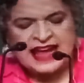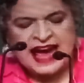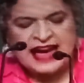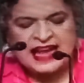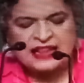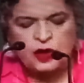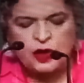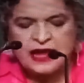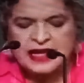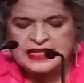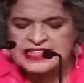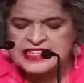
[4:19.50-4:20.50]
no
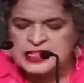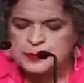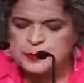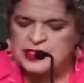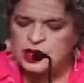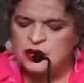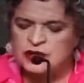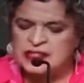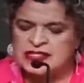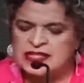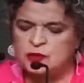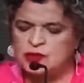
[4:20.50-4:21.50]
permitiremos un triunfo
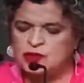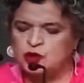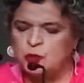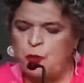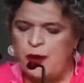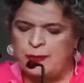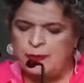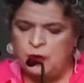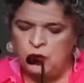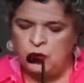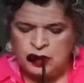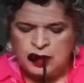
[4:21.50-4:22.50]
electoral ficticio,
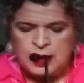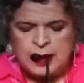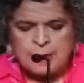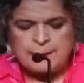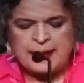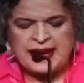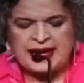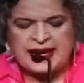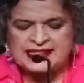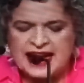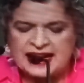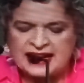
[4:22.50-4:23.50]
queremos
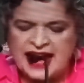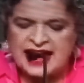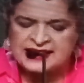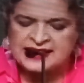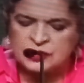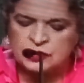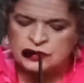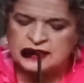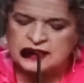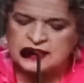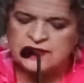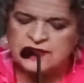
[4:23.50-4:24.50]
que el gobierno no
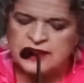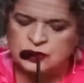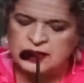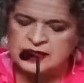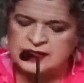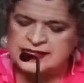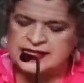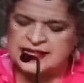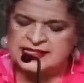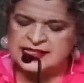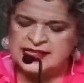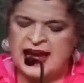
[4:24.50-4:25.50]
meta las manos en los
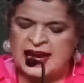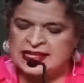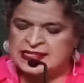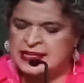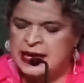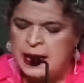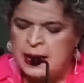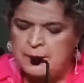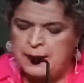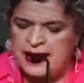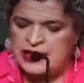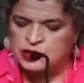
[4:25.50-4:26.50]
procesos
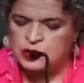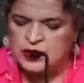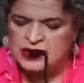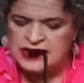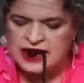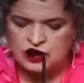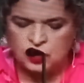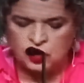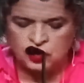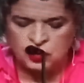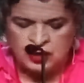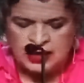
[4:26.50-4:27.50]
electorales.
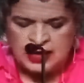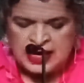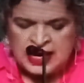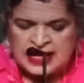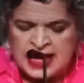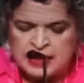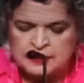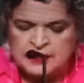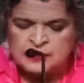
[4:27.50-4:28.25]
Lo entendió